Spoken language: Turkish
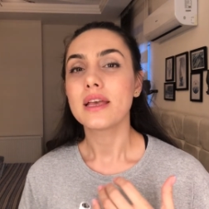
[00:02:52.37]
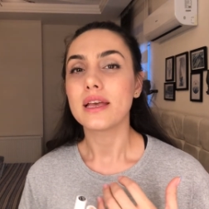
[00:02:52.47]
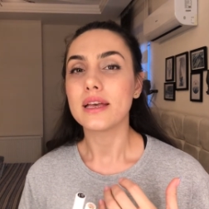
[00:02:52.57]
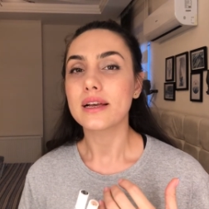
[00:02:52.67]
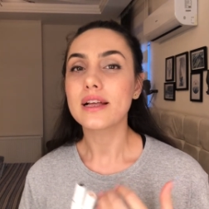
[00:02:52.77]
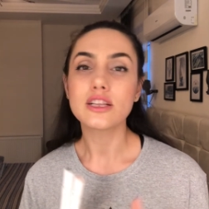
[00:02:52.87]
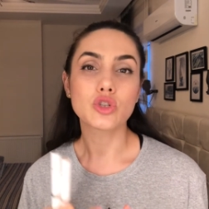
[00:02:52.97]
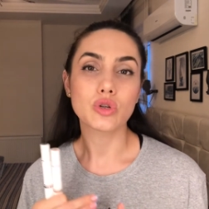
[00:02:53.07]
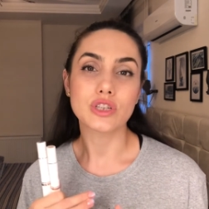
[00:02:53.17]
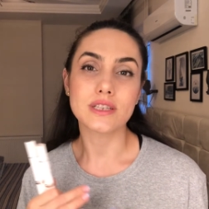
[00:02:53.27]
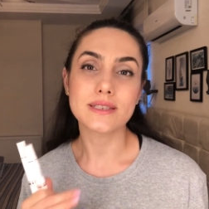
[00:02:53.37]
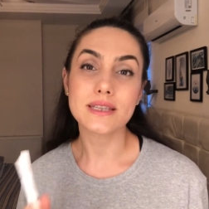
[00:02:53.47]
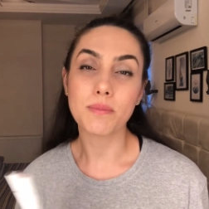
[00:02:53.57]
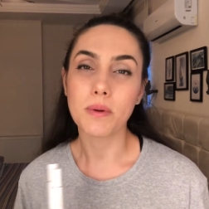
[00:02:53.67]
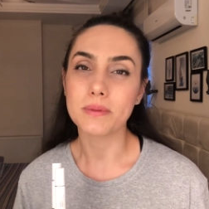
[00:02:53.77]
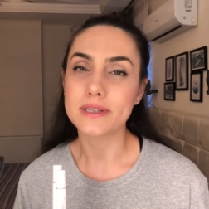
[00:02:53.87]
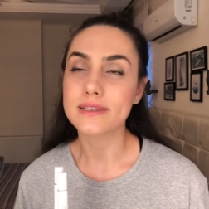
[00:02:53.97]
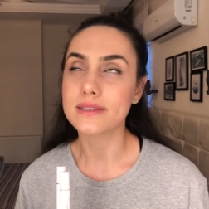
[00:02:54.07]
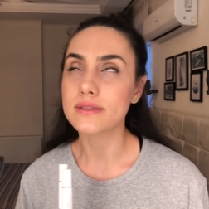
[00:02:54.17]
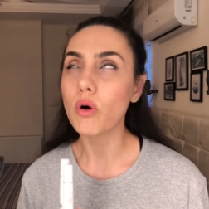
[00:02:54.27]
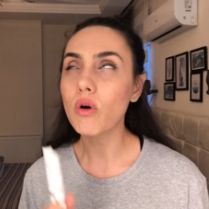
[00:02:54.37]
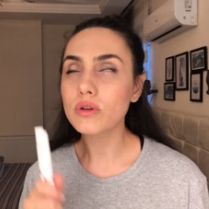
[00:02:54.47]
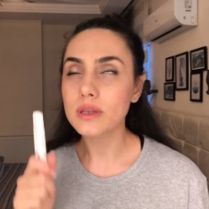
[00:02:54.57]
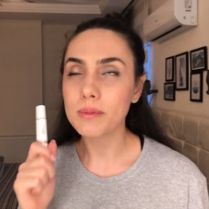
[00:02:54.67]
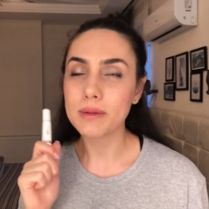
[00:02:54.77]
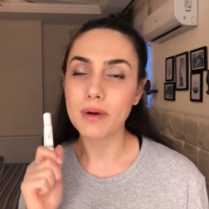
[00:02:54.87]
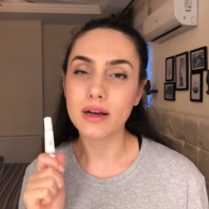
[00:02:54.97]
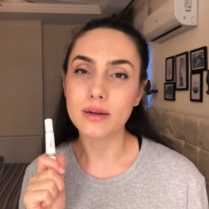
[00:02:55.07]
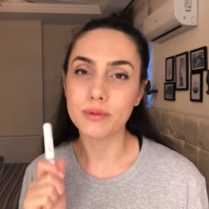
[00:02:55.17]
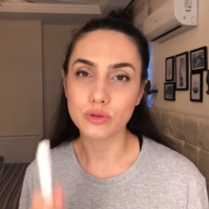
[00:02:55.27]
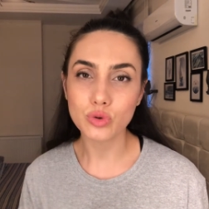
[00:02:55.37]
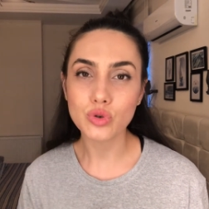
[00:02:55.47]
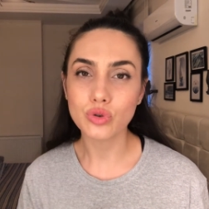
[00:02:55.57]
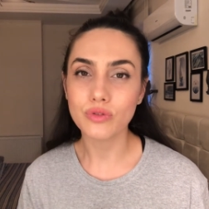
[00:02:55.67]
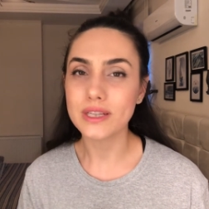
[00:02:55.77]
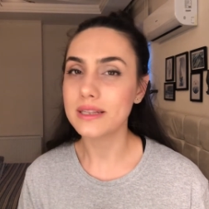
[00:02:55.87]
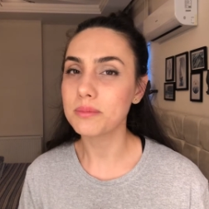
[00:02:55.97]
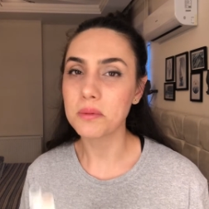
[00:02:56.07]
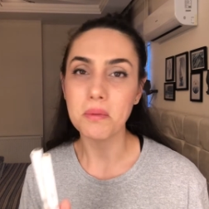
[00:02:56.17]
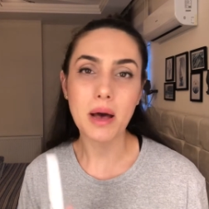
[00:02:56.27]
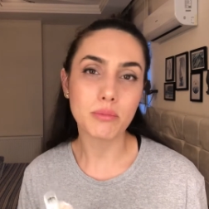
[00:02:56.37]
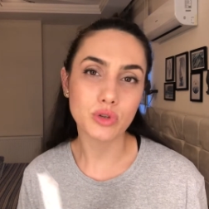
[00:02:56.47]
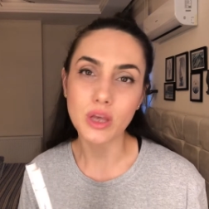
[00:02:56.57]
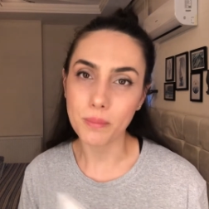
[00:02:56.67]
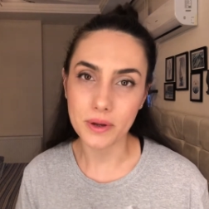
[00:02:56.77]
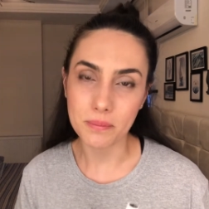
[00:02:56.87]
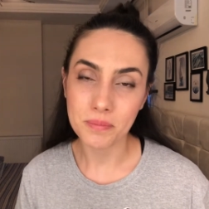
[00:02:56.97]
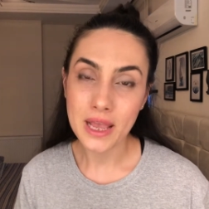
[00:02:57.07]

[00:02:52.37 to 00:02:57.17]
e, kalıcı ojenizi yapabilirsiniz. Orada benim aklıma düştü ve dedim ki ben bunu yaparım.